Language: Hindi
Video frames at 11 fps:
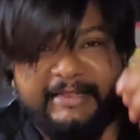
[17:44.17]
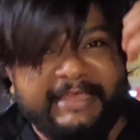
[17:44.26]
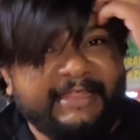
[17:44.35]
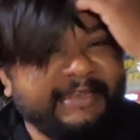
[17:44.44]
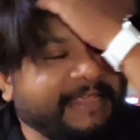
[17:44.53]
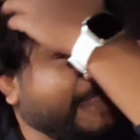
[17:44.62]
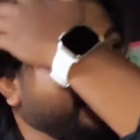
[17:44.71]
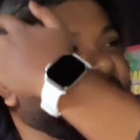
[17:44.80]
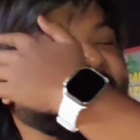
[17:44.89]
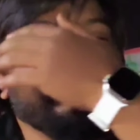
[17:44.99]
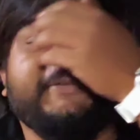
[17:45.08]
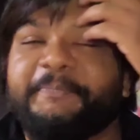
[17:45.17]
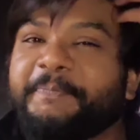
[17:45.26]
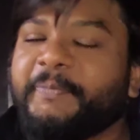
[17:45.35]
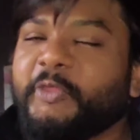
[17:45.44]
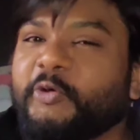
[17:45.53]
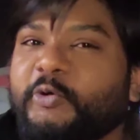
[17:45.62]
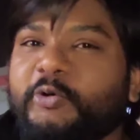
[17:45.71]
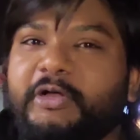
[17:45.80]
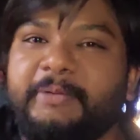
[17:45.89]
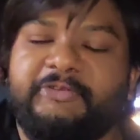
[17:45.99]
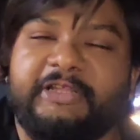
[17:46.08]
थे लेकिन नहीं ले रहे थे
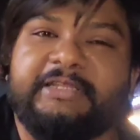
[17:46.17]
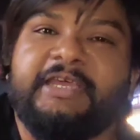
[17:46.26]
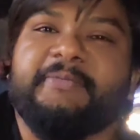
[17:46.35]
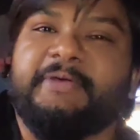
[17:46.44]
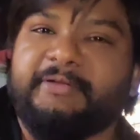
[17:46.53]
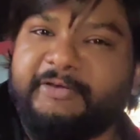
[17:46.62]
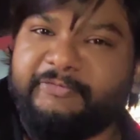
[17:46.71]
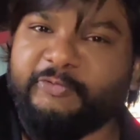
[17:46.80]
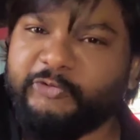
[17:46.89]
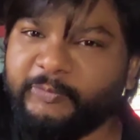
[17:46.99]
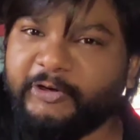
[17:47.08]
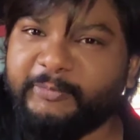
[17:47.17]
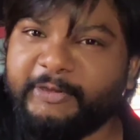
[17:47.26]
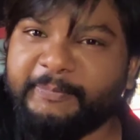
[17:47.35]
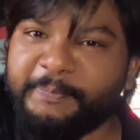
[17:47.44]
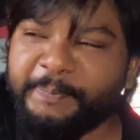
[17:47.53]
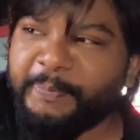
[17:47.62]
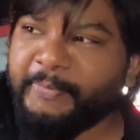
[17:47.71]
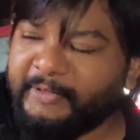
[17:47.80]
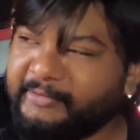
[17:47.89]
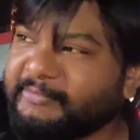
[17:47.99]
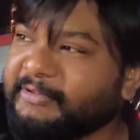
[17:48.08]
तो अब चलते हैं हमारे अपने फूड स्पॉट
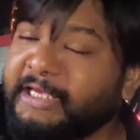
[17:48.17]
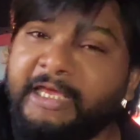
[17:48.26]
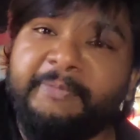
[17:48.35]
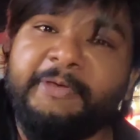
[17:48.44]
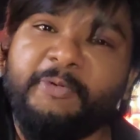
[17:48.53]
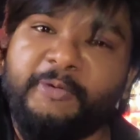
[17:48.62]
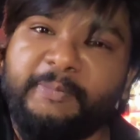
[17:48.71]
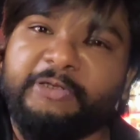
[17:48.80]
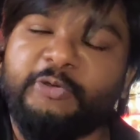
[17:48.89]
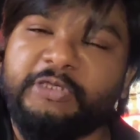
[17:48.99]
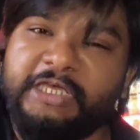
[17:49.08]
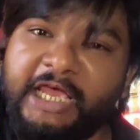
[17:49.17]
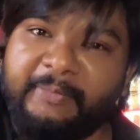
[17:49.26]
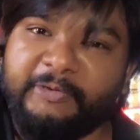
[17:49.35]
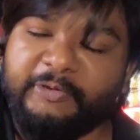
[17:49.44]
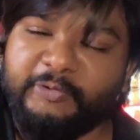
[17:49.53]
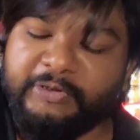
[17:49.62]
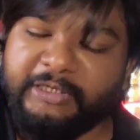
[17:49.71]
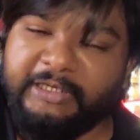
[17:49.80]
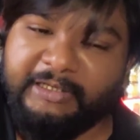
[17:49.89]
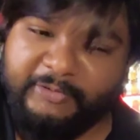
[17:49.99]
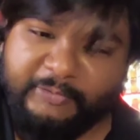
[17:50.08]
पे ये भी मोहब्बत होती है आप लोगों
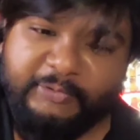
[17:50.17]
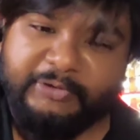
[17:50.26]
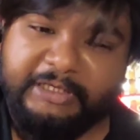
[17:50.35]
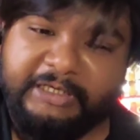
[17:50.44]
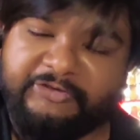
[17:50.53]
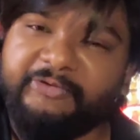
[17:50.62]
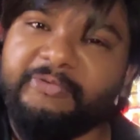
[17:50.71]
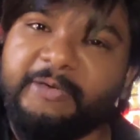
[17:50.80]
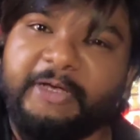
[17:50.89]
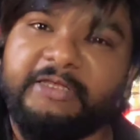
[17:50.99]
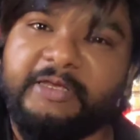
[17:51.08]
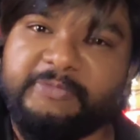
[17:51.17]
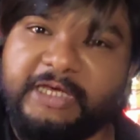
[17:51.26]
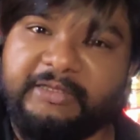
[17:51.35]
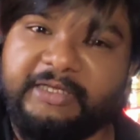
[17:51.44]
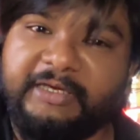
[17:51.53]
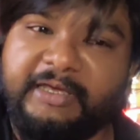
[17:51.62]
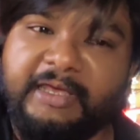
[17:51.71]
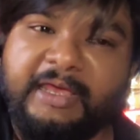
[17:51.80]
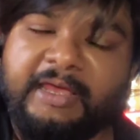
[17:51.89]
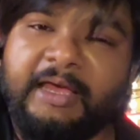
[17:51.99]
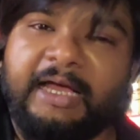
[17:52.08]
की लोगों की जिसके पास हम जाते हैं
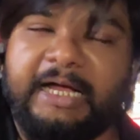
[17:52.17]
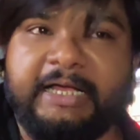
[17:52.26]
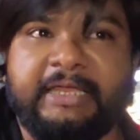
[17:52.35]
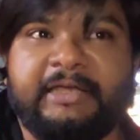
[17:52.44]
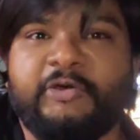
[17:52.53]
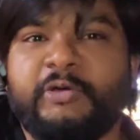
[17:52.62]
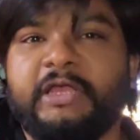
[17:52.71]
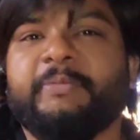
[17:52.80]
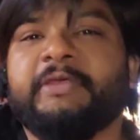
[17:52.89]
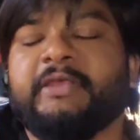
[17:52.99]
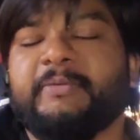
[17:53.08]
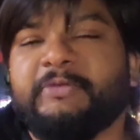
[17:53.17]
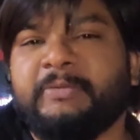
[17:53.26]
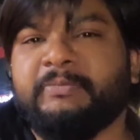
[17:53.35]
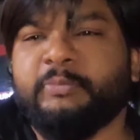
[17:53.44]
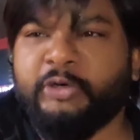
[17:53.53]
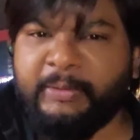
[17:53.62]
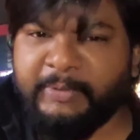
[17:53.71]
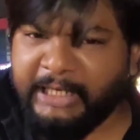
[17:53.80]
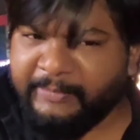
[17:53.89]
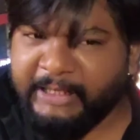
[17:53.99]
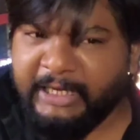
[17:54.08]
अगर लोग हमें हमें बुरा
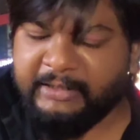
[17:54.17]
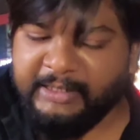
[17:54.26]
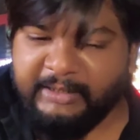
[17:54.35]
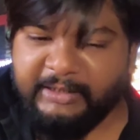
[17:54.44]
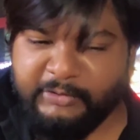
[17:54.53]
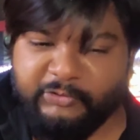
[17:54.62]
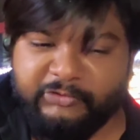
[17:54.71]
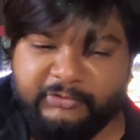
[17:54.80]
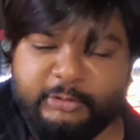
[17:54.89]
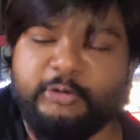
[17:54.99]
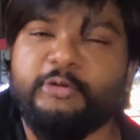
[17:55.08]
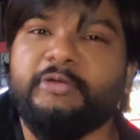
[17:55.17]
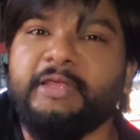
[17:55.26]
भला भी कहते हैं ना कुछ तो